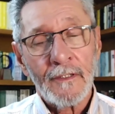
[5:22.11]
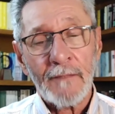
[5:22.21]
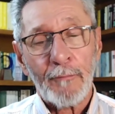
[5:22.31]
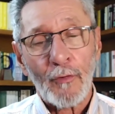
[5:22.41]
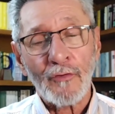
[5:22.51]

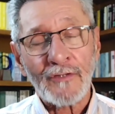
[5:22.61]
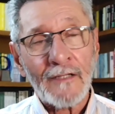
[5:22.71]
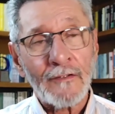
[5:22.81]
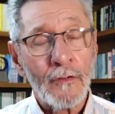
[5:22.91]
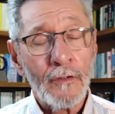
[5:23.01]
Y por lo
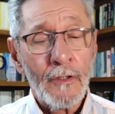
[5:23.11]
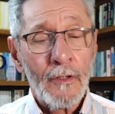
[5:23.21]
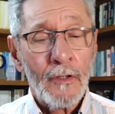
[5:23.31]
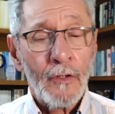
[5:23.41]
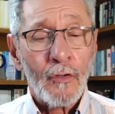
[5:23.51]
tanto,
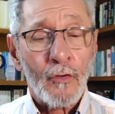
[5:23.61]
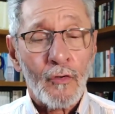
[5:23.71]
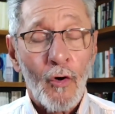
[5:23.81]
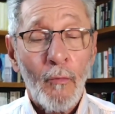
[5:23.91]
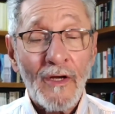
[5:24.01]

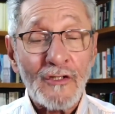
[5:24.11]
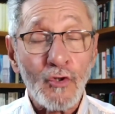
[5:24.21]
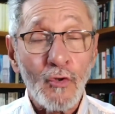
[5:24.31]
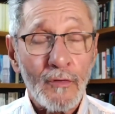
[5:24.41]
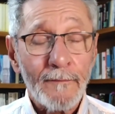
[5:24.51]
como el
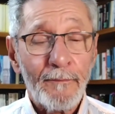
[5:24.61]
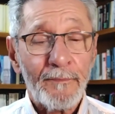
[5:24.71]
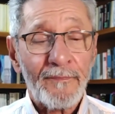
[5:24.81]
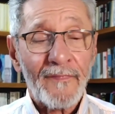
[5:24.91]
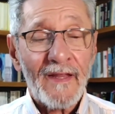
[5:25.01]
sur
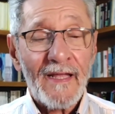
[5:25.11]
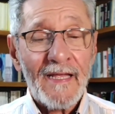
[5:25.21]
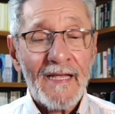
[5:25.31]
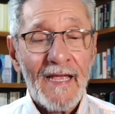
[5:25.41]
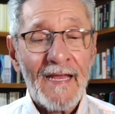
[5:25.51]

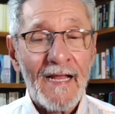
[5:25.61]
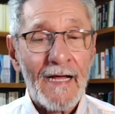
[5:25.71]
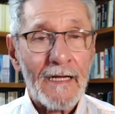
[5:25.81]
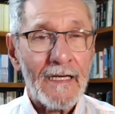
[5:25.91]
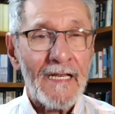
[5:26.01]

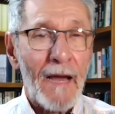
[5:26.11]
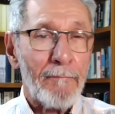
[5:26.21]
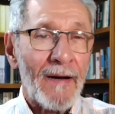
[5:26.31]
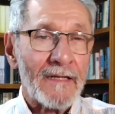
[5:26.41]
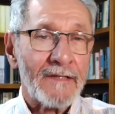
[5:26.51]
era
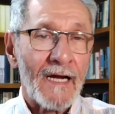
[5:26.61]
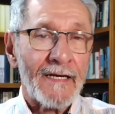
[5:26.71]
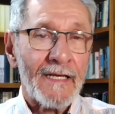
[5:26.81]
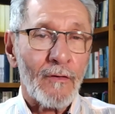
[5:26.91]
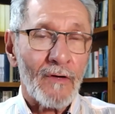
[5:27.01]
la parte
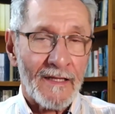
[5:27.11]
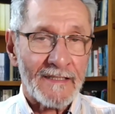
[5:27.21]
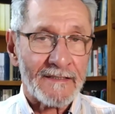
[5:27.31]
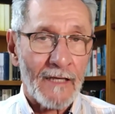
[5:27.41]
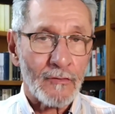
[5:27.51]
agrícola de
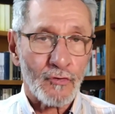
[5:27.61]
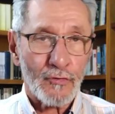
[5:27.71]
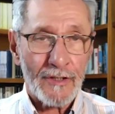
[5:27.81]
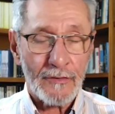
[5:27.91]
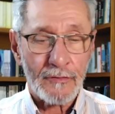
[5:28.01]
Estados
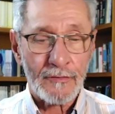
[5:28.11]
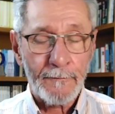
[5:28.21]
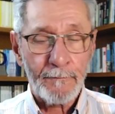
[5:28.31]
Unidos,